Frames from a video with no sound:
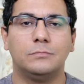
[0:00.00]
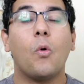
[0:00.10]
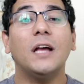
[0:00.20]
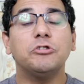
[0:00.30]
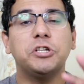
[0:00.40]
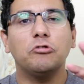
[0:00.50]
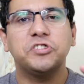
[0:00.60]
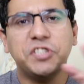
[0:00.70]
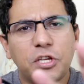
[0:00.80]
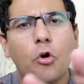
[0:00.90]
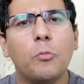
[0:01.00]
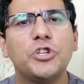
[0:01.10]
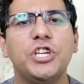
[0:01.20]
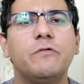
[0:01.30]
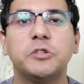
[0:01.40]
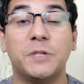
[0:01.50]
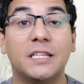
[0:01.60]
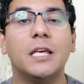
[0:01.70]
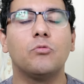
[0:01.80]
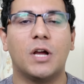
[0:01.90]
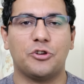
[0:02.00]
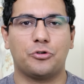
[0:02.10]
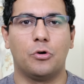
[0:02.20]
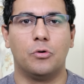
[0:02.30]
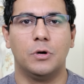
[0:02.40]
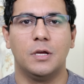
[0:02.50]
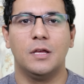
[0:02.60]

Quais os seus cinco motivos para ter um cachorro?